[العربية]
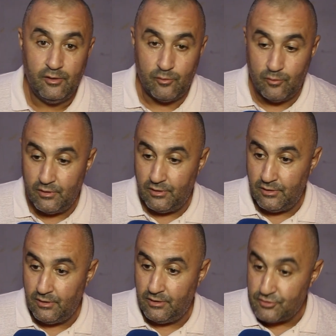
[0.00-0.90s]

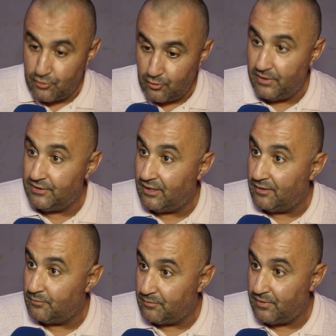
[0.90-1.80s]
وكنشكروا
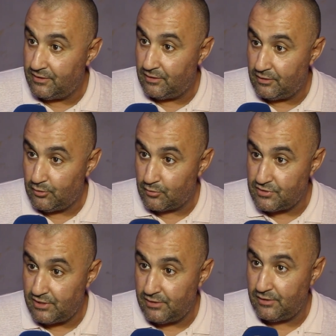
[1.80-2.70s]
بعدا منبر ديال
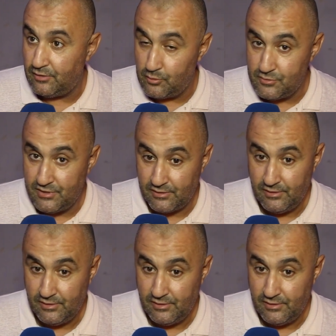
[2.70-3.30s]
طنجي نيوز